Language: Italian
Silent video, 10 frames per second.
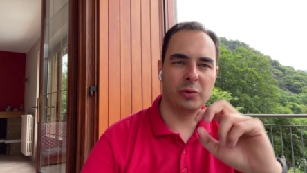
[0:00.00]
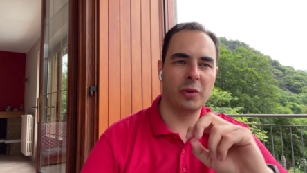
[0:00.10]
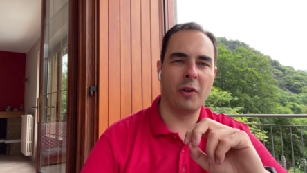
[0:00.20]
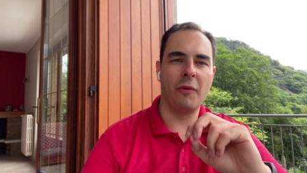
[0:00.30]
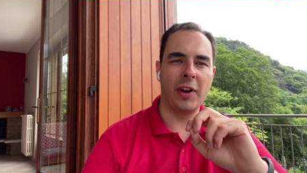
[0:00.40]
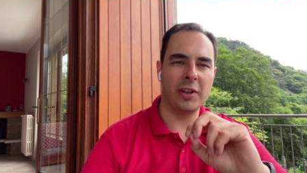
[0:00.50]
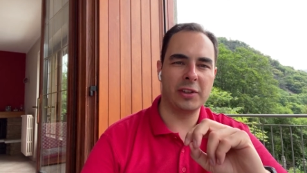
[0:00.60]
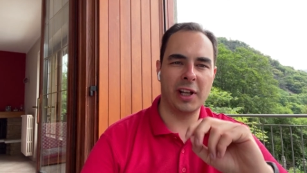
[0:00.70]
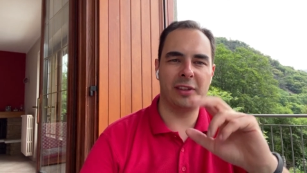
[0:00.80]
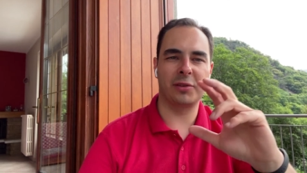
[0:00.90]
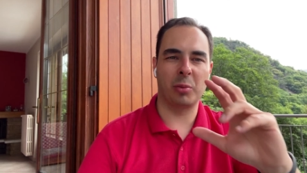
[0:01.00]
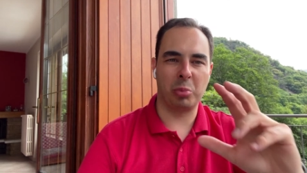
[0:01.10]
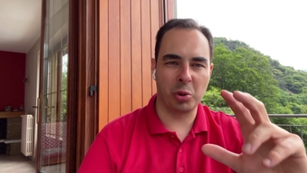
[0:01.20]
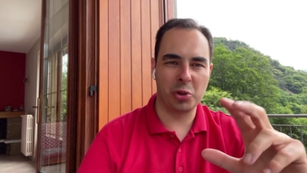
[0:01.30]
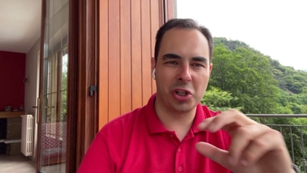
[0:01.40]
un convegno di
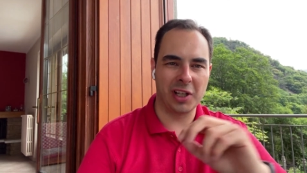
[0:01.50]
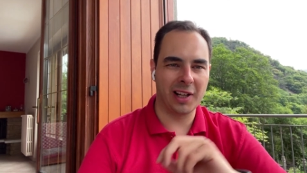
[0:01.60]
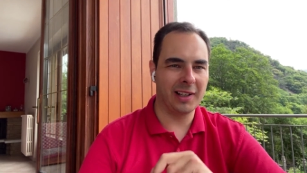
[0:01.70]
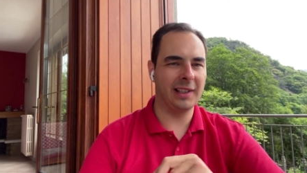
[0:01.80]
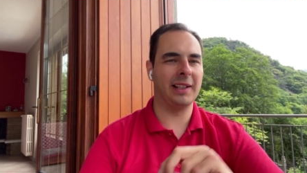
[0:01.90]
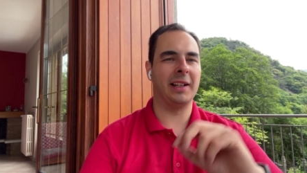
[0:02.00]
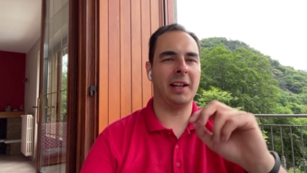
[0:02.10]
antropologia